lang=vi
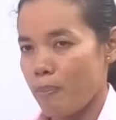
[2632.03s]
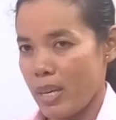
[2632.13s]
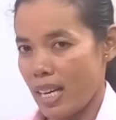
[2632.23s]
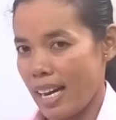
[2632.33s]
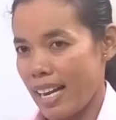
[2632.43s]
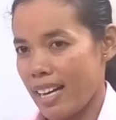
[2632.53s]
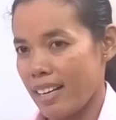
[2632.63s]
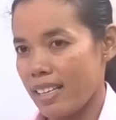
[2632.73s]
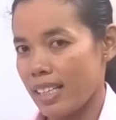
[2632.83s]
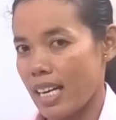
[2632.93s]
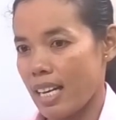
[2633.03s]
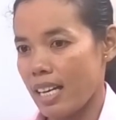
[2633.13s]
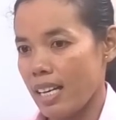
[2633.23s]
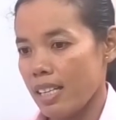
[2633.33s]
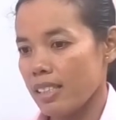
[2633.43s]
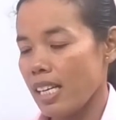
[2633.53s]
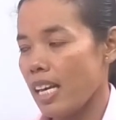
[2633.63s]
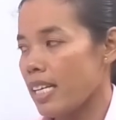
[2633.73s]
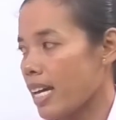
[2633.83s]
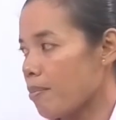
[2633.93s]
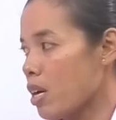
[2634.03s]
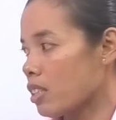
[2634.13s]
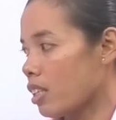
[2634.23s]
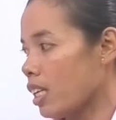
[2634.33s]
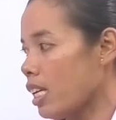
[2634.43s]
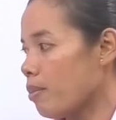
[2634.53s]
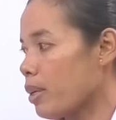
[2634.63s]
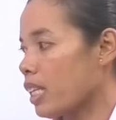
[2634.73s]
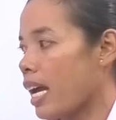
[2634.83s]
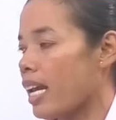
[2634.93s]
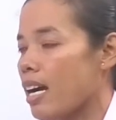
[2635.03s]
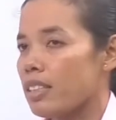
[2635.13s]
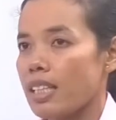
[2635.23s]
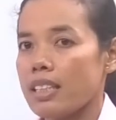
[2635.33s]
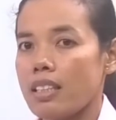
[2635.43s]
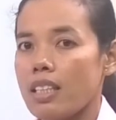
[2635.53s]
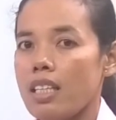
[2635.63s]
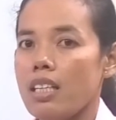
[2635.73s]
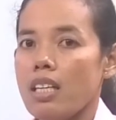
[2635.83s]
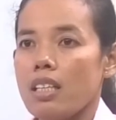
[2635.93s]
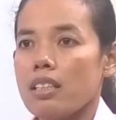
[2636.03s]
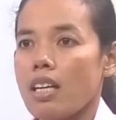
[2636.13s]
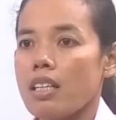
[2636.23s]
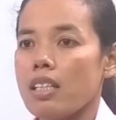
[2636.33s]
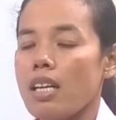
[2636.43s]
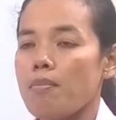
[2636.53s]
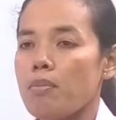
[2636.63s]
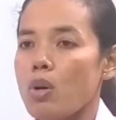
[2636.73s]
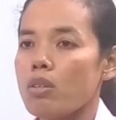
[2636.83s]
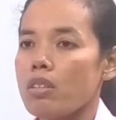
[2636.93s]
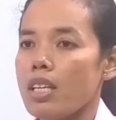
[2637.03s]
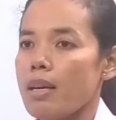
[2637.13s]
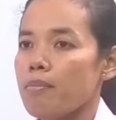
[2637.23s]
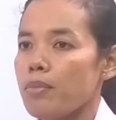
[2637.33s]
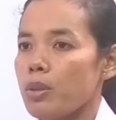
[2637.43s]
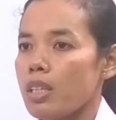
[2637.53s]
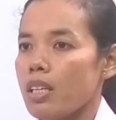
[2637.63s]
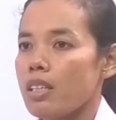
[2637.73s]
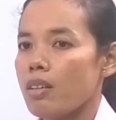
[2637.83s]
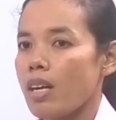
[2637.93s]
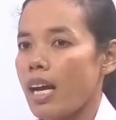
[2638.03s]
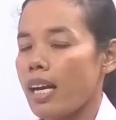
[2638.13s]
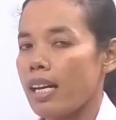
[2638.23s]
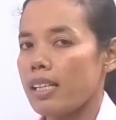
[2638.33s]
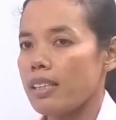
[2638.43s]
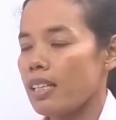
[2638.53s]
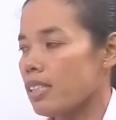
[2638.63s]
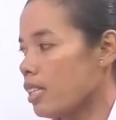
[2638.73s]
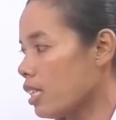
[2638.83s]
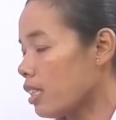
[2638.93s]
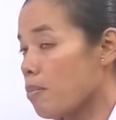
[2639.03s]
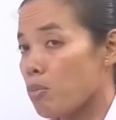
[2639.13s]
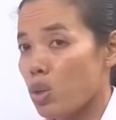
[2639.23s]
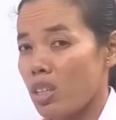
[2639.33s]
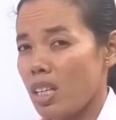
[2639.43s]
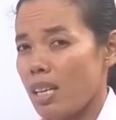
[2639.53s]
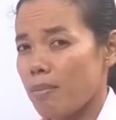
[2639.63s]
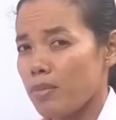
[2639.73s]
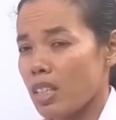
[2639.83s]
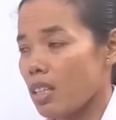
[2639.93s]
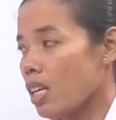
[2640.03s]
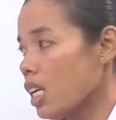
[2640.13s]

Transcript: việc là hỏi cái này nghề cắt bọt sản thị bàn tay đòi xa sản thị từ riêng môn niêm vô nơi không ạ cả đạn này tết trên này tết môn niêm chẳng